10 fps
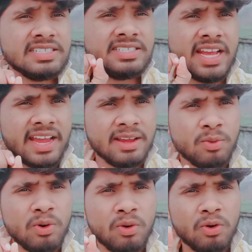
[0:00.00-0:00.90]
चाहे
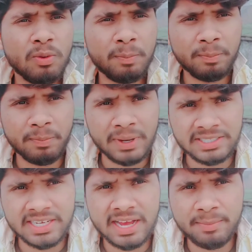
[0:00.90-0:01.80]
वो हो
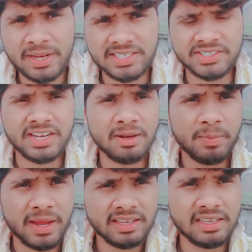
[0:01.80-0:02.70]
पंजाब नेशनल
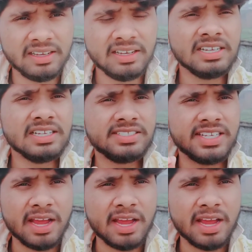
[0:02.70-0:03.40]
बैंक चाहे